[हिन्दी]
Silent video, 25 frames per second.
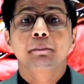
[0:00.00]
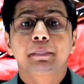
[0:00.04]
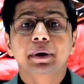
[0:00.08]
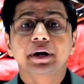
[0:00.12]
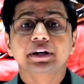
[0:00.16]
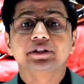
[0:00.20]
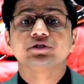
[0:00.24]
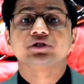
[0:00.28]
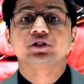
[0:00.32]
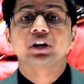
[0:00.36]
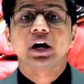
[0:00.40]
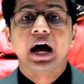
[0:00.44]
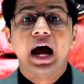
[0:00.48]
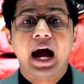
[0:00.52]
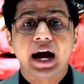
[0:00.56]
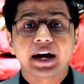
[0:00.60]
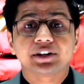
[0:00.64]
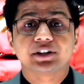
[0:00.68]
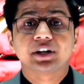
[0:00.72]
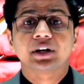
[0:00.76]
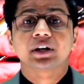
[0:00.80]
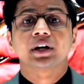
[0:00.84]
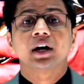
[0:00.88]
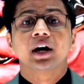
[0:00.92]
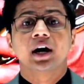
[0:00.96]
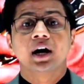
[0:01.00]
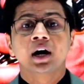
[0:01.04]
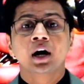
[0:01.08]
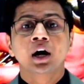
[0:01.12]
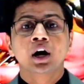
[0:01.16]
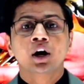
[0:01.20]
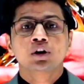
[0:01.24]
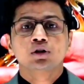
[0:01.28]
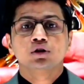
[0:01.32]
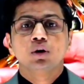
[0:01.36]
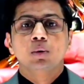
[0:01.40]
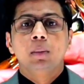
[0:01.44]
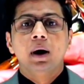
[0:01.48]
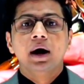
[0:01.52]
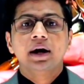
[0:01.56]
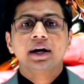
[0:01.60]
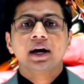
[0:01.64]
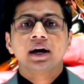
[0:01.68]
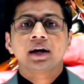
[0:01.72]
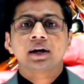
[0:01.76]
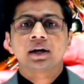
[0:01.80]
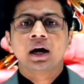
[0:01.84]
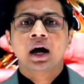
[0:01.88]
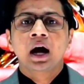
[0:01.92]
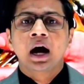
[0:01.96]
बेस्ट एक्टर का तो
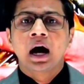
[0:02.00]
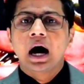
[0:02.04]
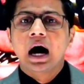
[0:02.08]
माइडियर